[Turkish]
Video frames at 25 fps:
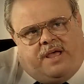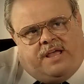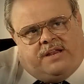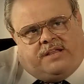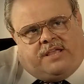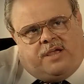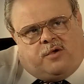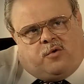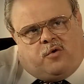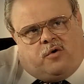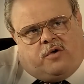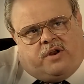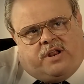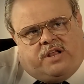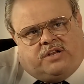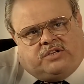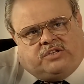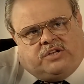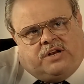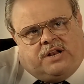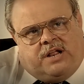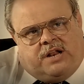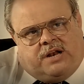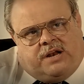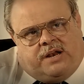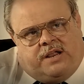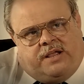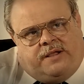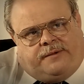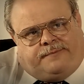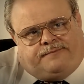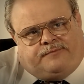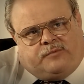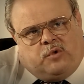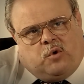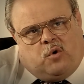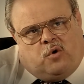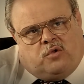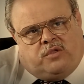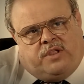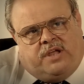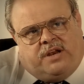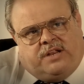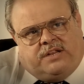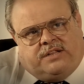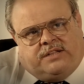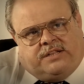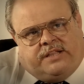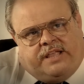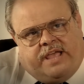erkek öğrencilerle,
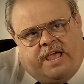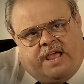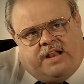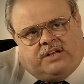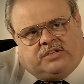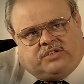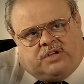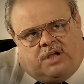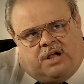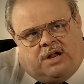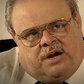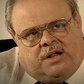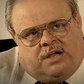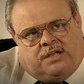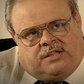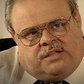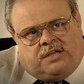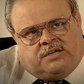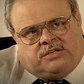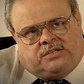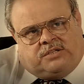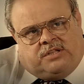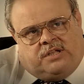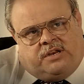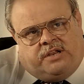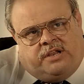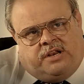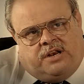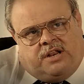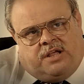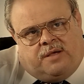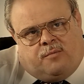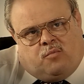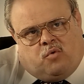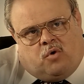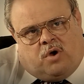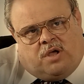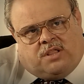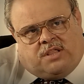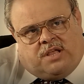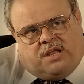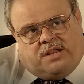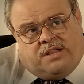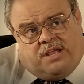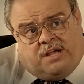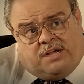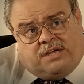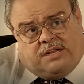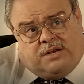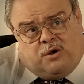onların genç arkadaşlarıyla bu
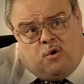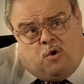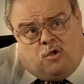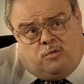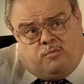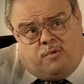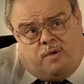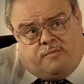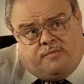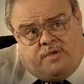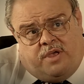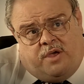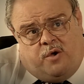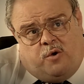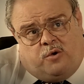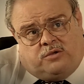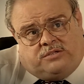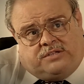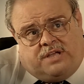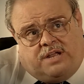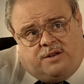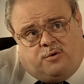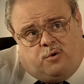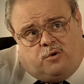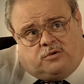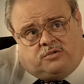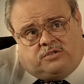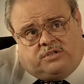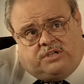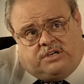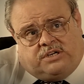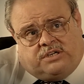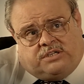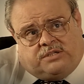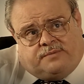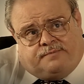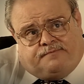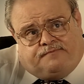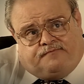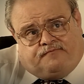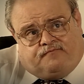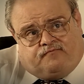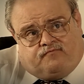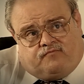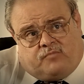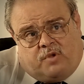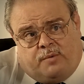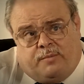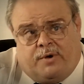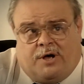kadar yakın olmamaya özen gösterirdim.
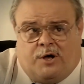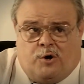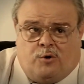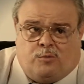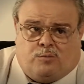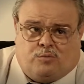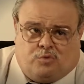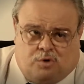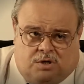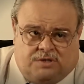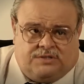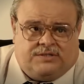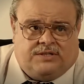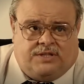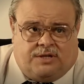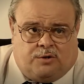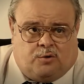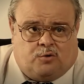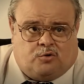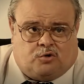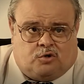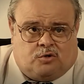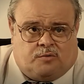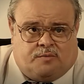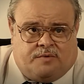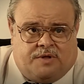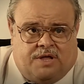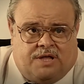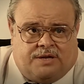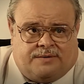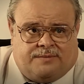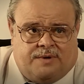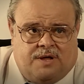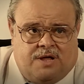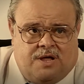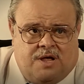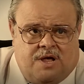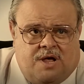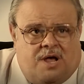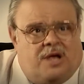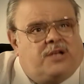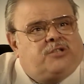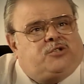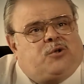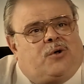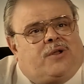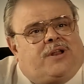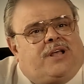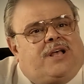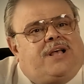E malum burası da küçük bir yer.
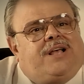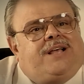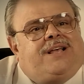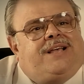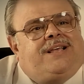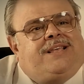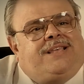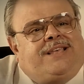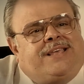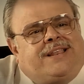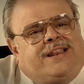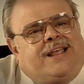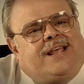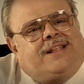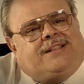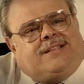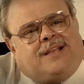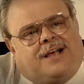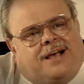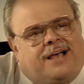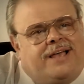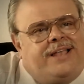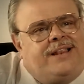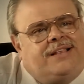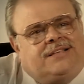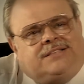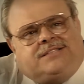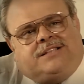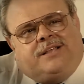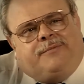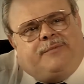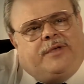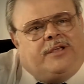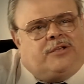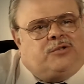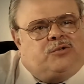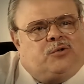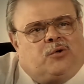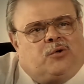Sonra yine tayin istemek